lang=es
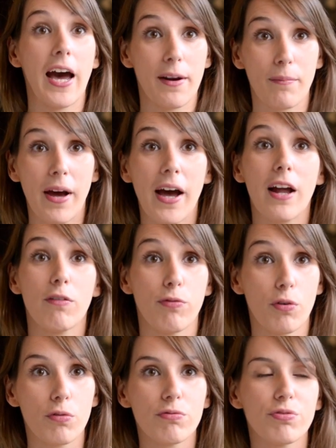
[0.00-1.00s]
Armas
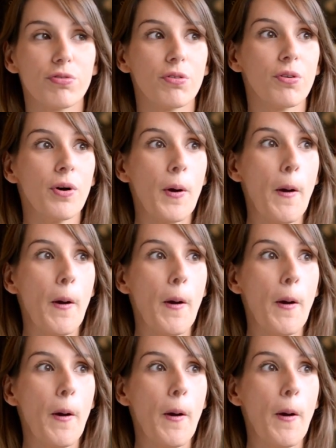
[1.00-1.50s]
Alfonso,